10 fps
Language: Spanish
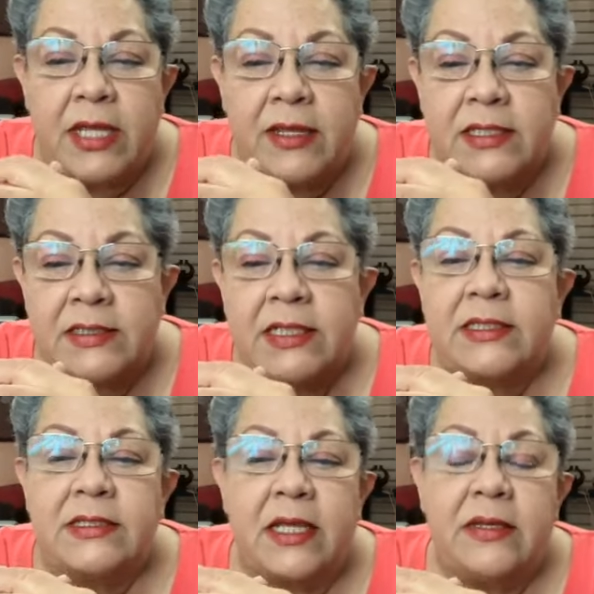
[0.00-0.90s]
de
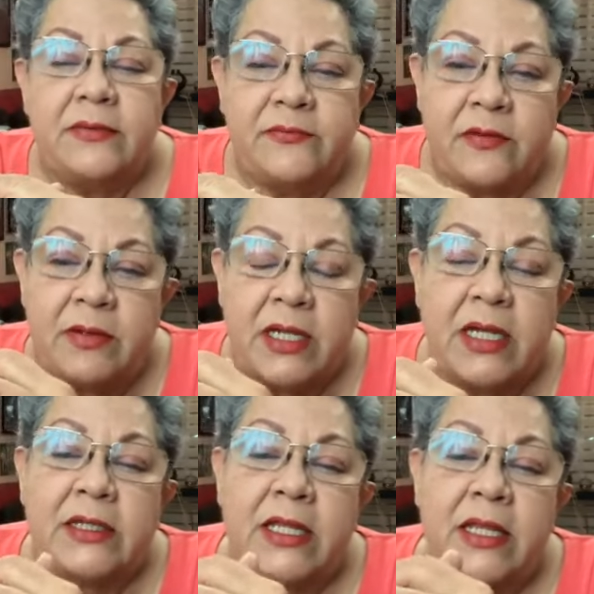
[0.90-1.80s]
Tesla,
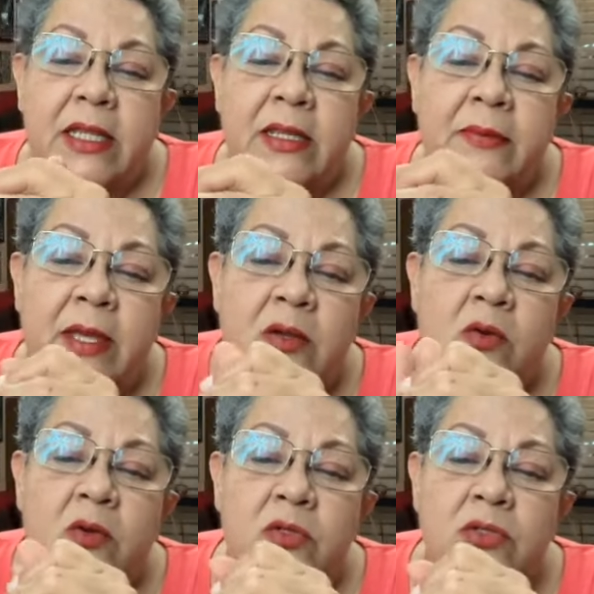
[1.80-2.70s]
fabricante de
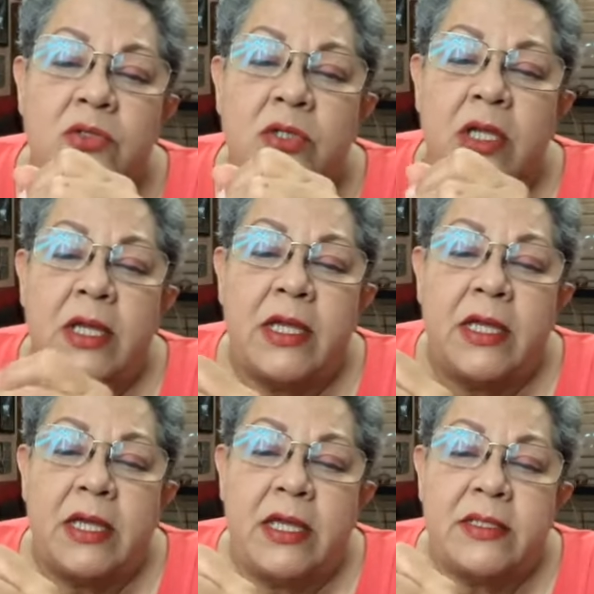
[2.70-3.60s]
vehículos
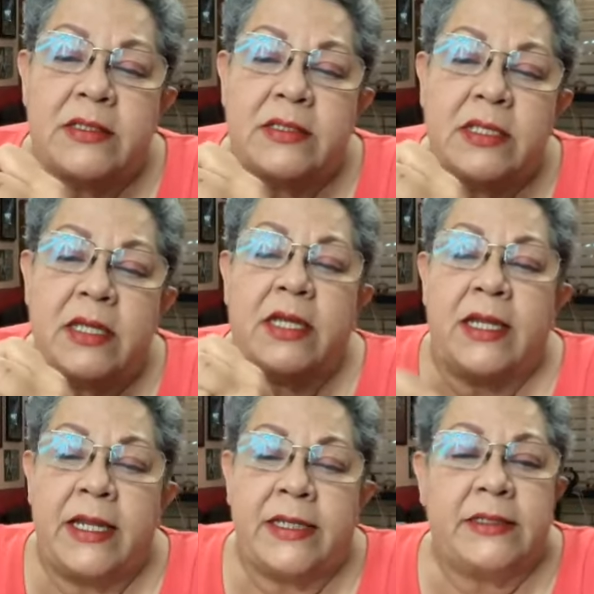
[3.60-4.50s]
este,
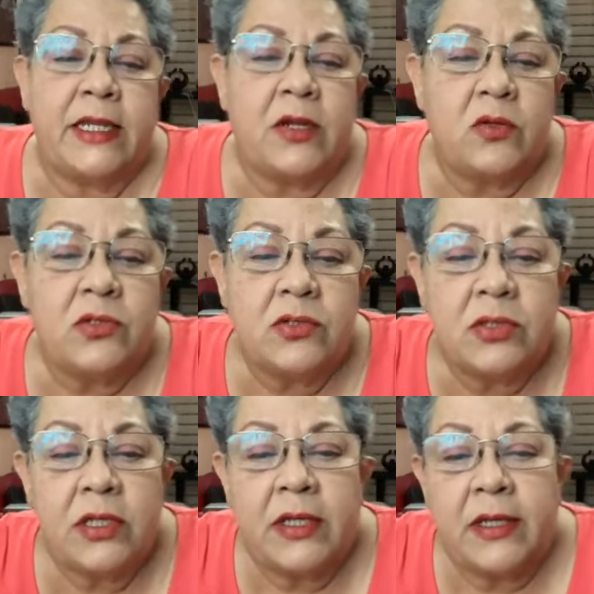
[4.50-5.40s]
eléctricos.
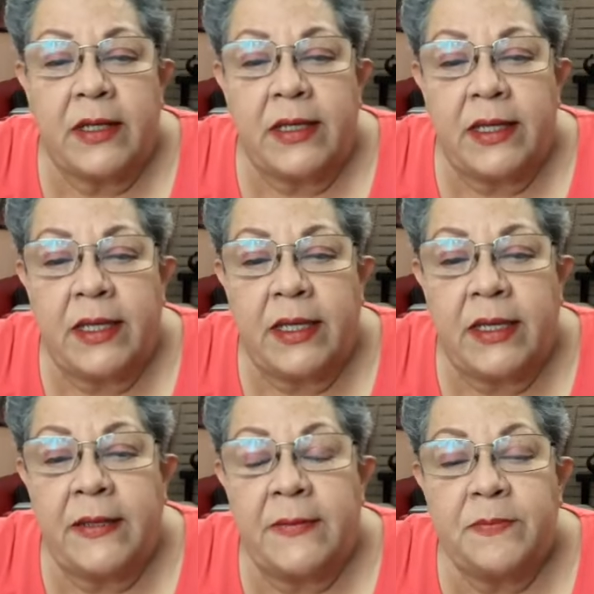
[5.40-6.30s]

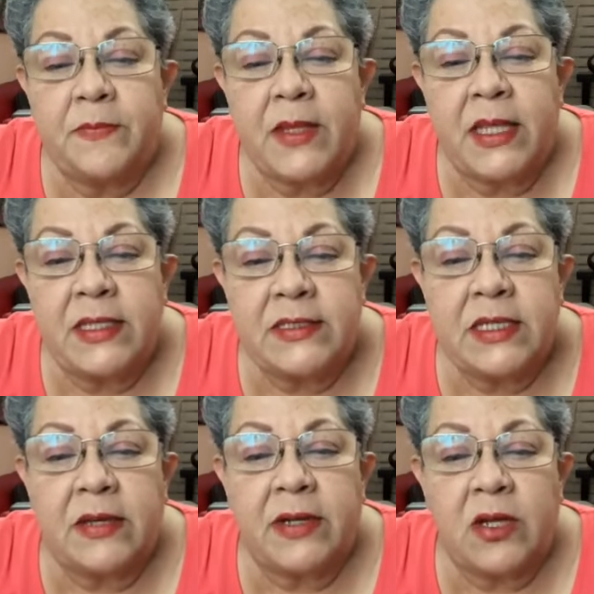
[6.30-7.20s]
Eh, y dice
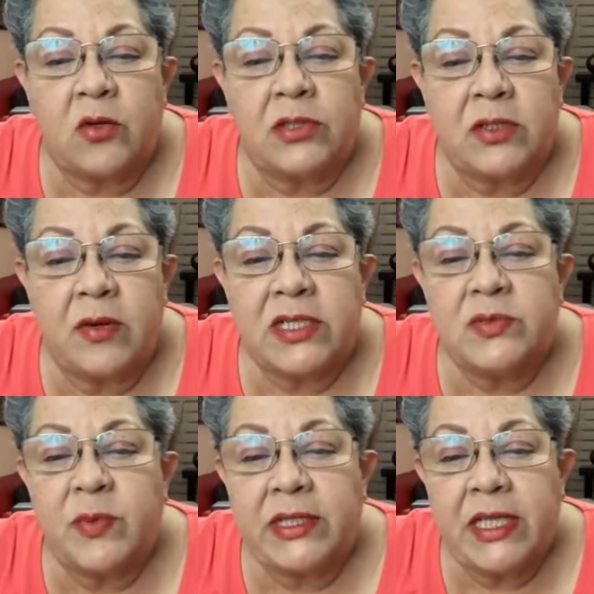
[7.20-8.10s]
que van a continuar
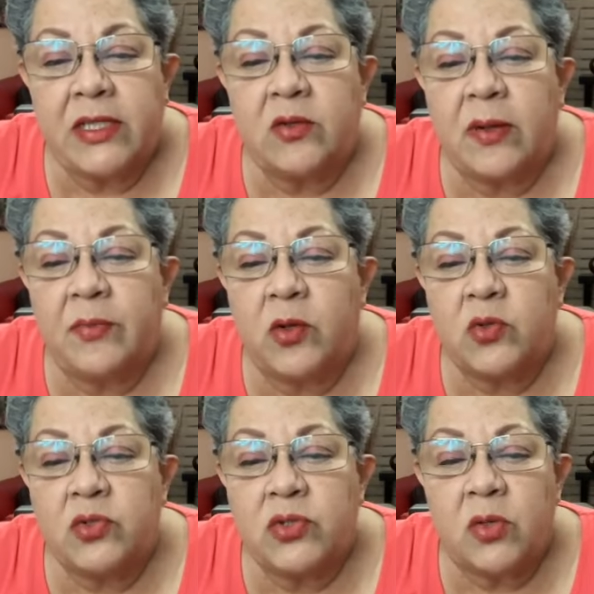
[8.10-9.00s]
expandiendo la
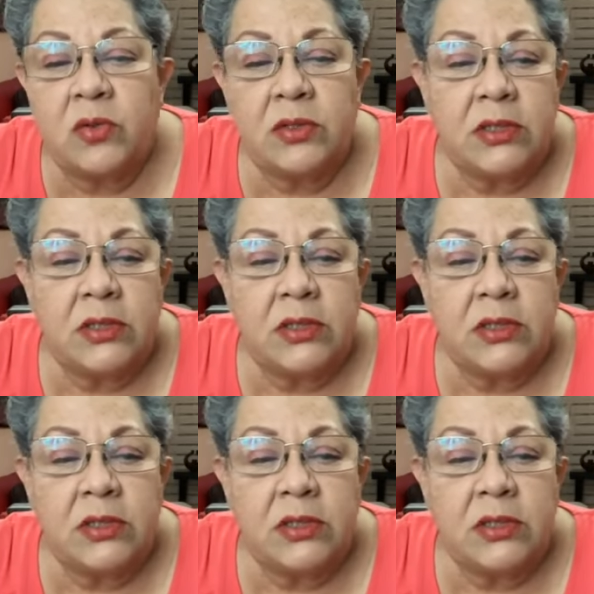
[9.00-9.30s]
producción